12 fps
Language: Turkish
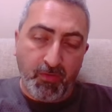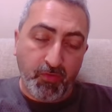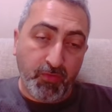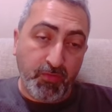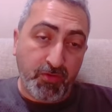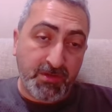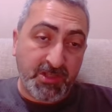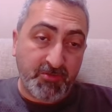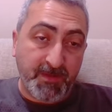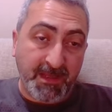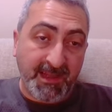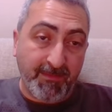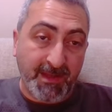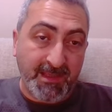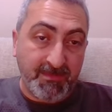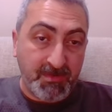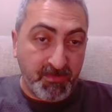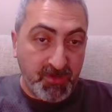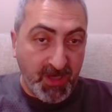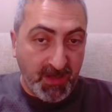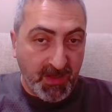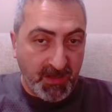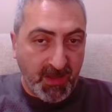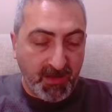Umuyoruz hiç beklemediğimiz bir
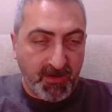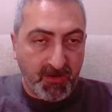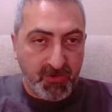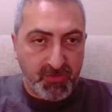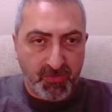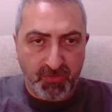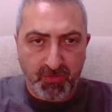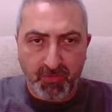şirket halka arzda olur.